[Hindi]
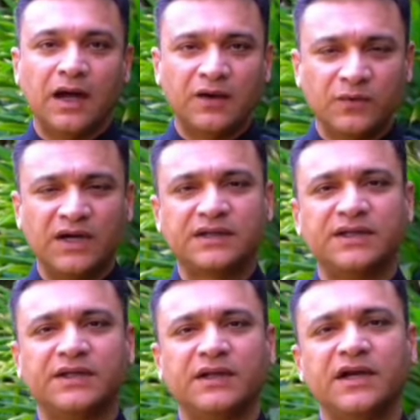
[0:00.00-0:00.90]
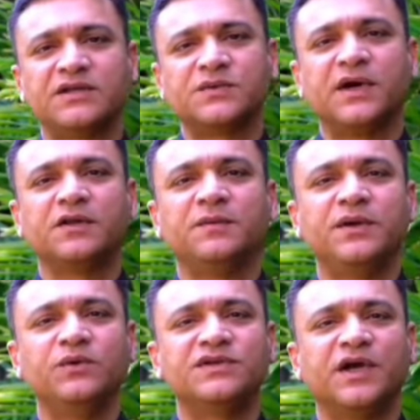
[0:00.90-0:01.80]
हर वक्त की तरह इस वक्त
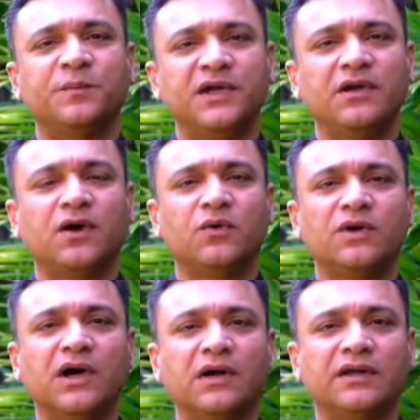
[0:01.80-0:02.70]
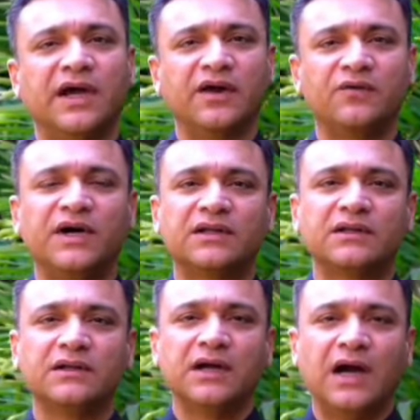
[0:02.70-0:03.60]
भी उनसे अपील करूँगा कि हर
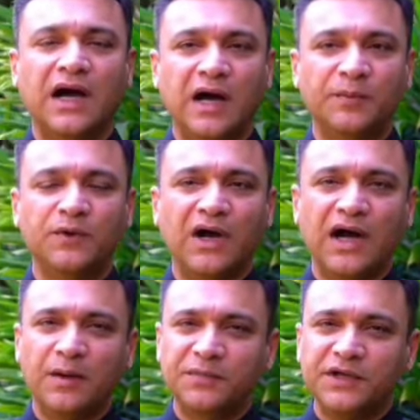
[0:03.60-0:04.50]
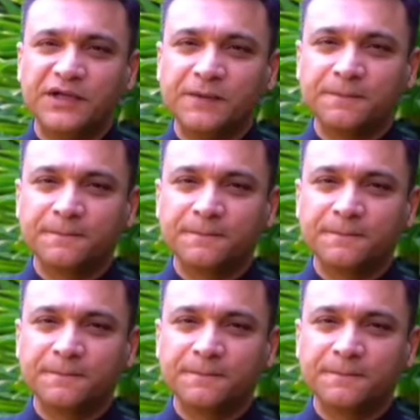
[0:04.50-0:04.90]
वक्त आप आपने